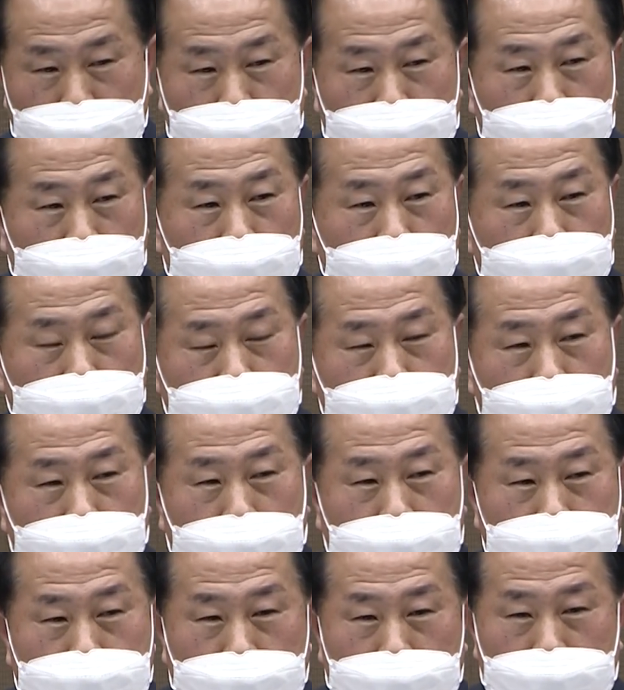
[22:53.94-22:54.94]
또
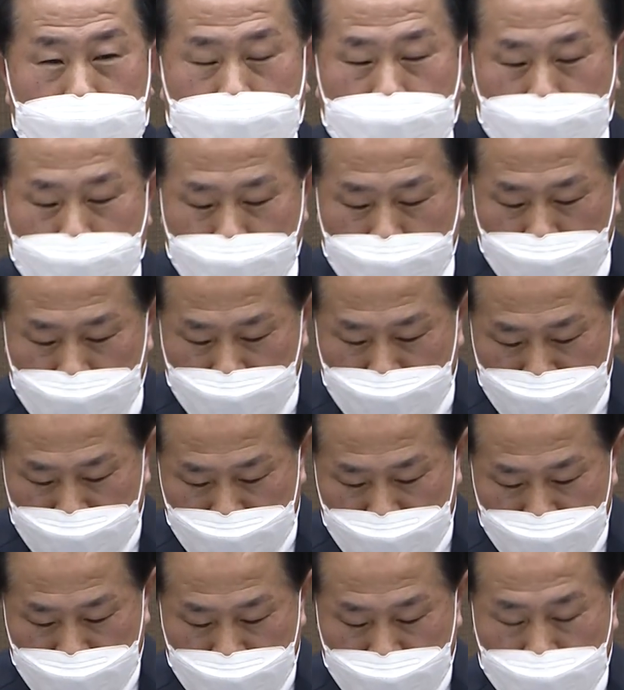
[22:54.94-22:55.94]
소방차의 경력,
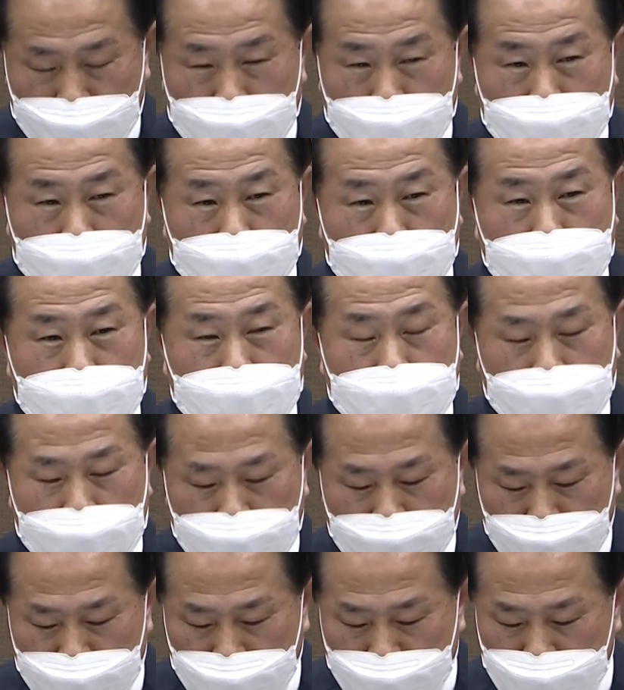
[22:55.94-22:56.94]
운전
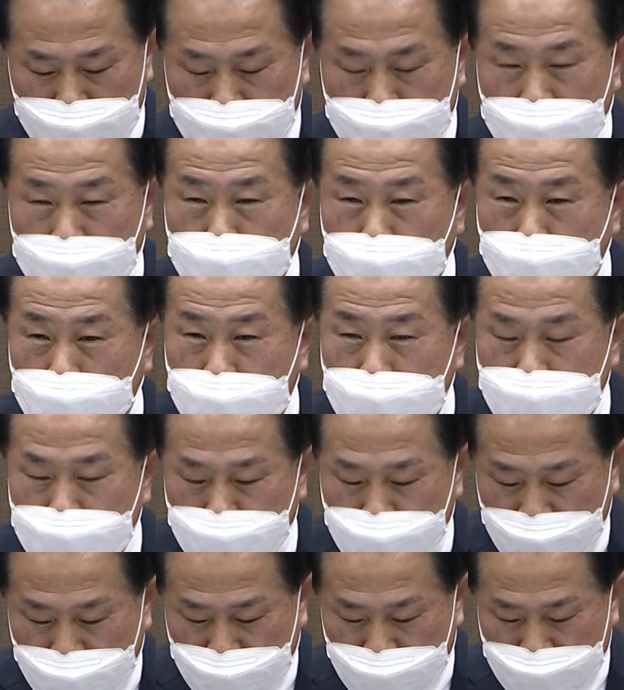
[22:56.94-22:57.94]
경력을
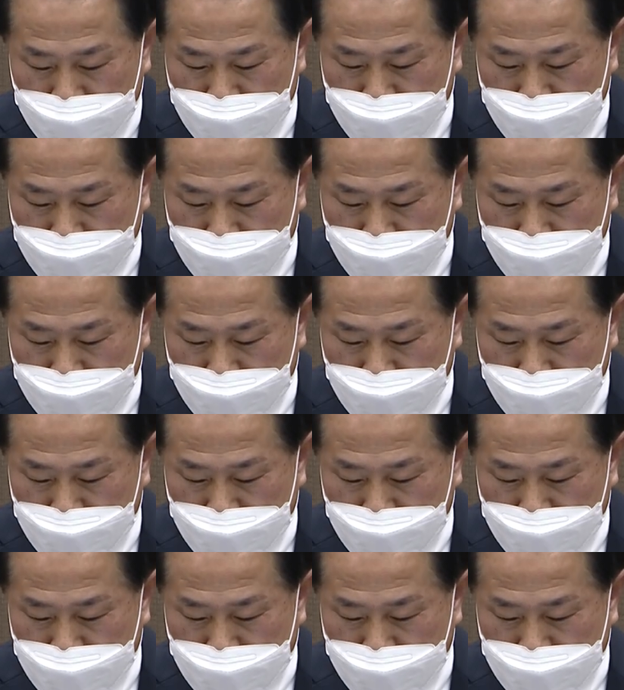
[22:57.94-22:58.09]
살펴보았습니다.